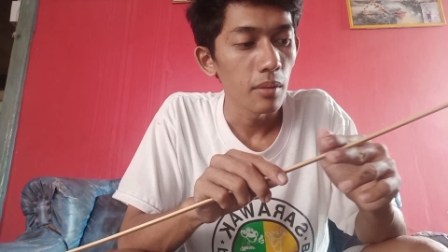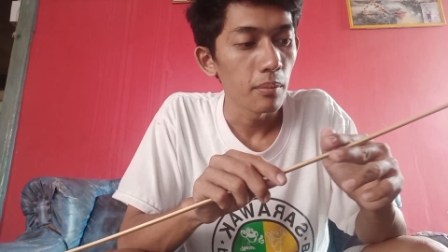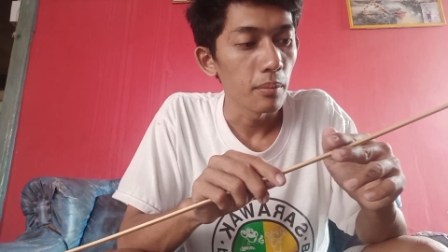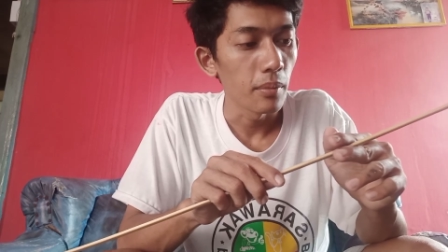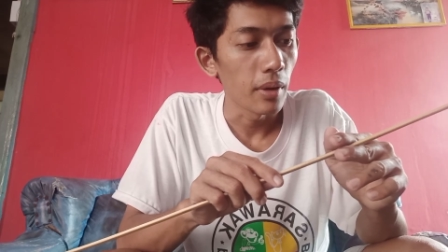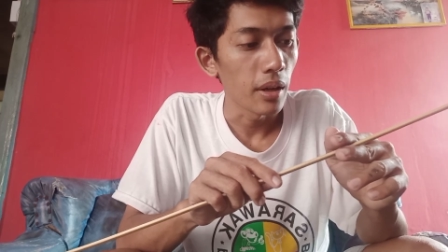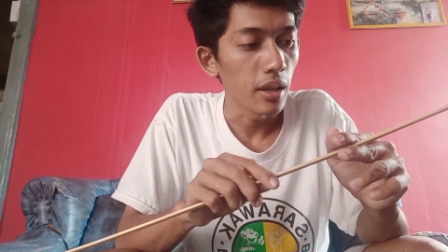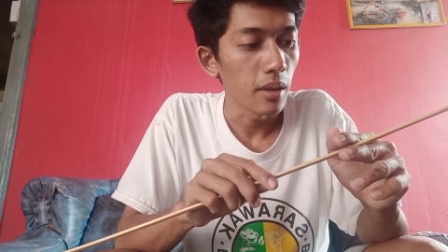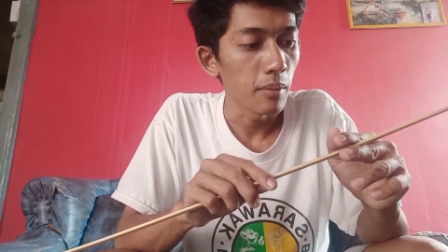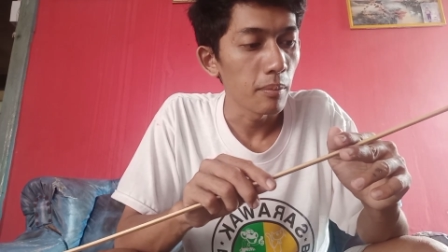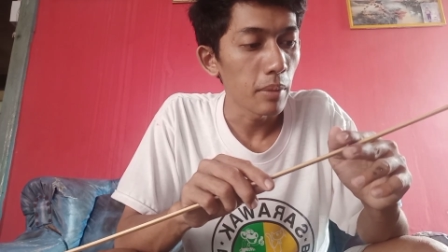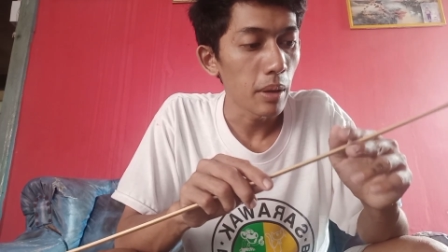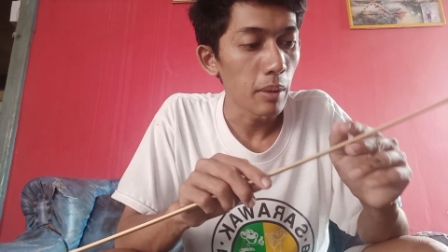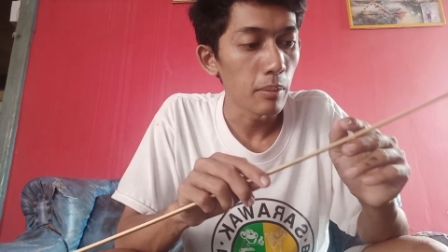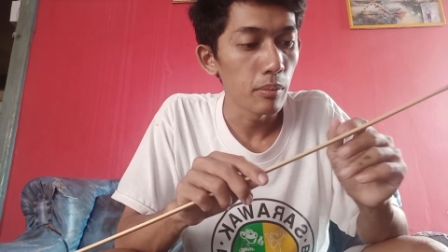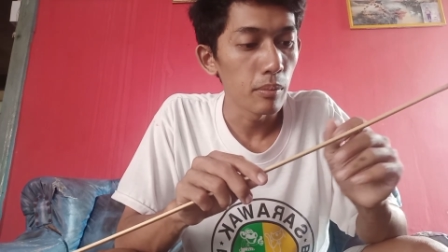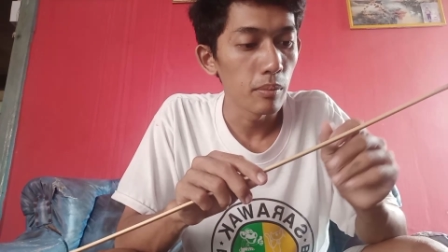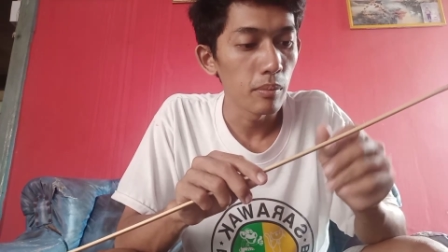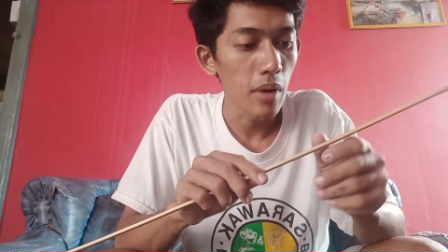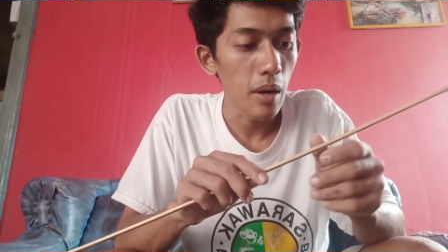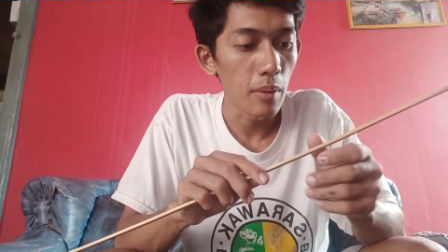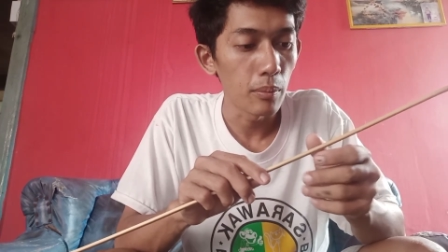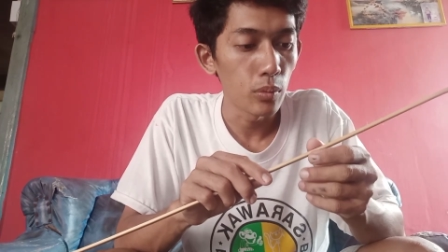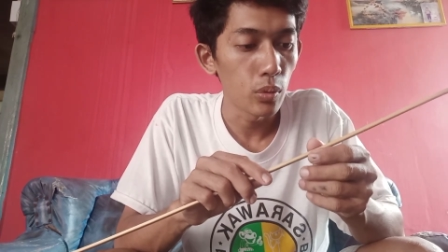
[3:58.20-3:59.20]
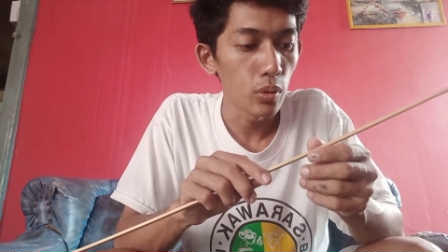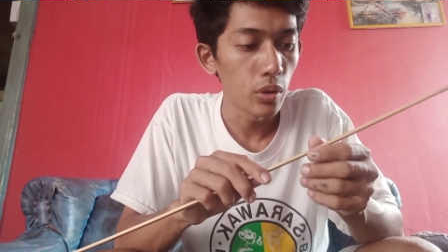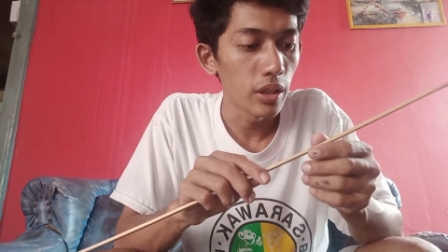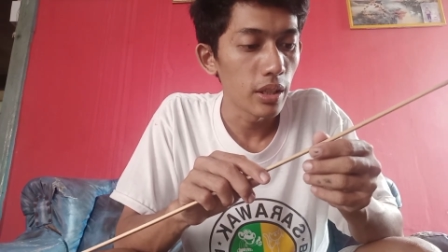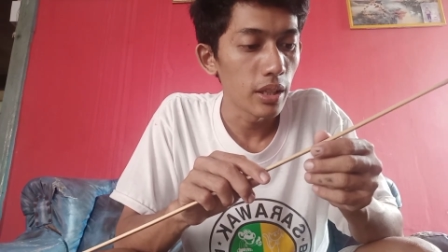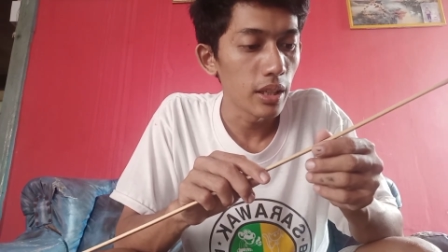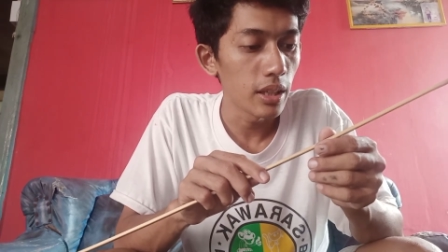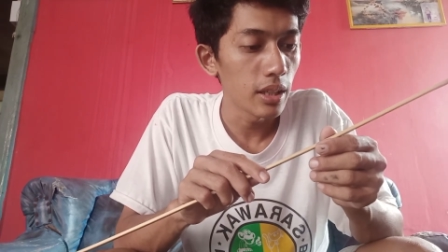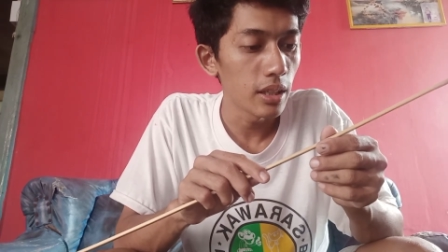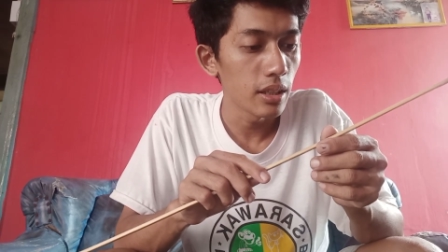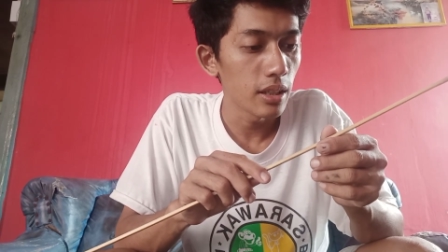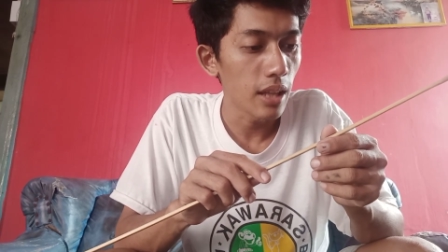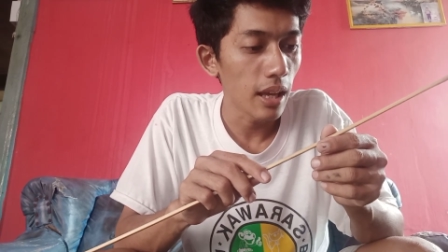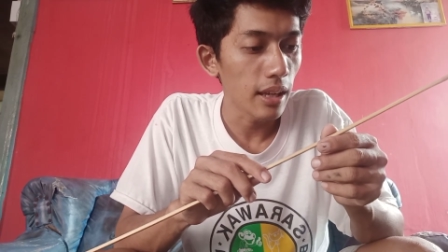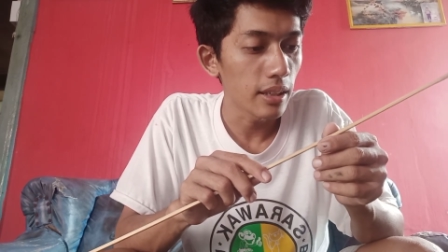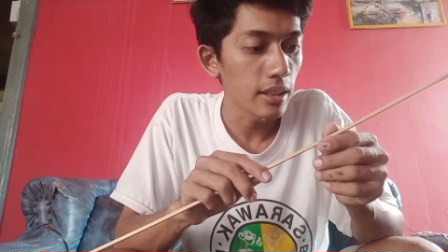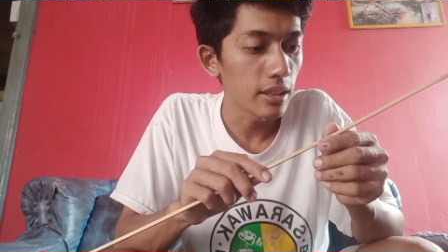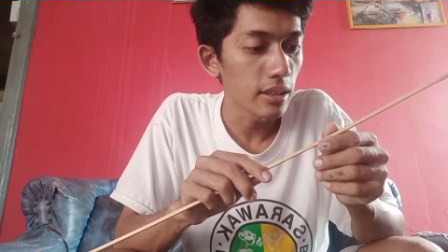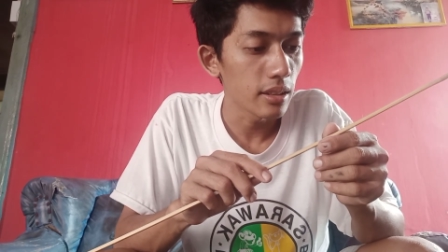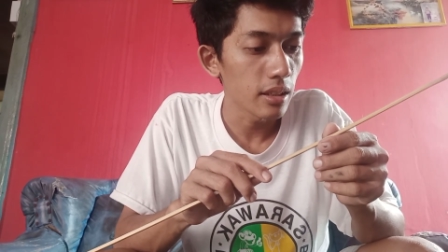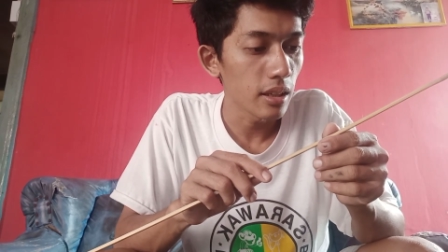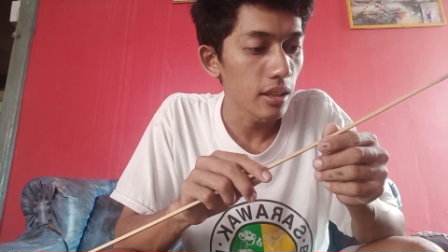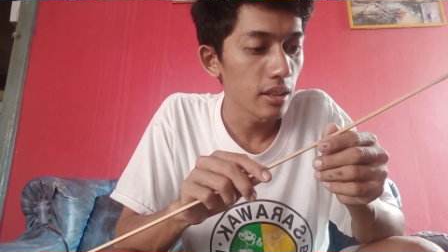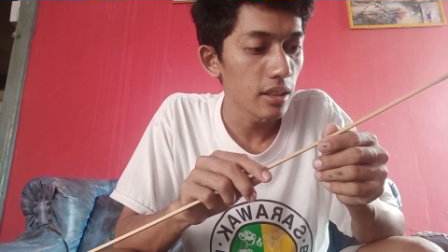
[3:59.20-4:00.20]
bagian bambu ini
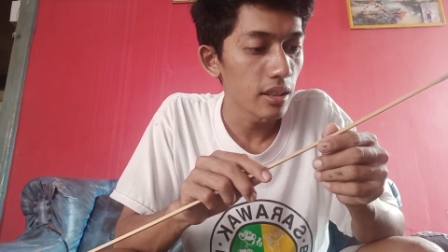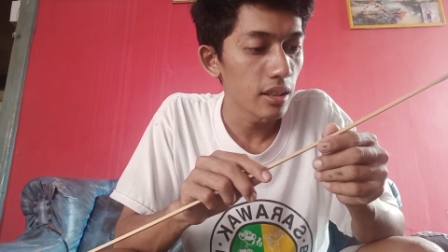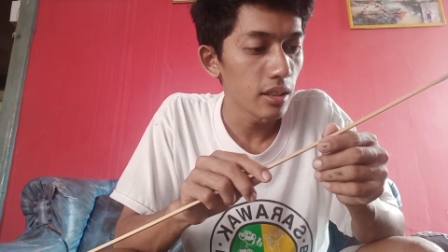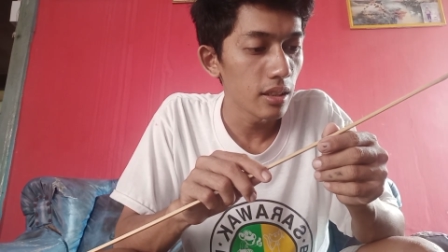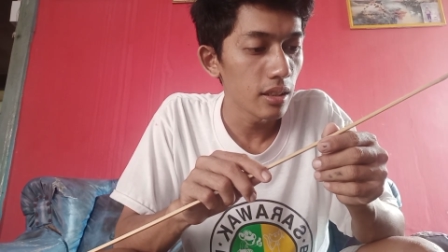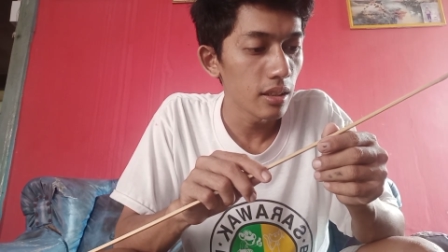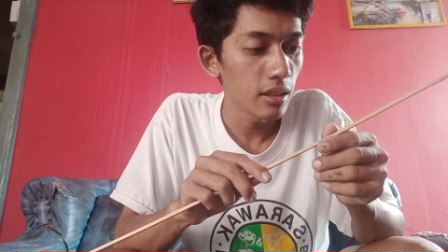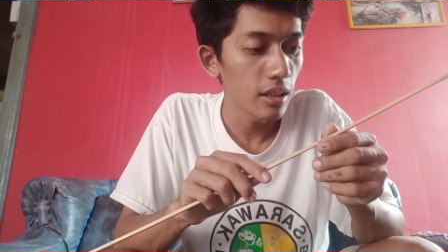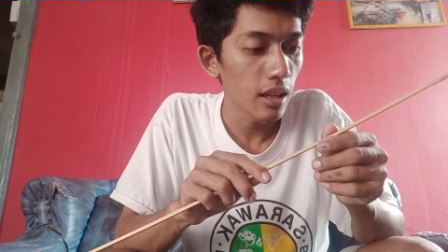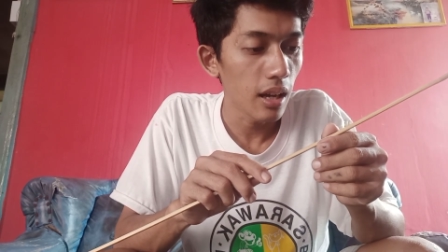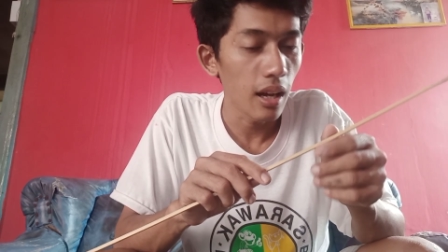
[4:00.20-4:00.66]
dagingnya ini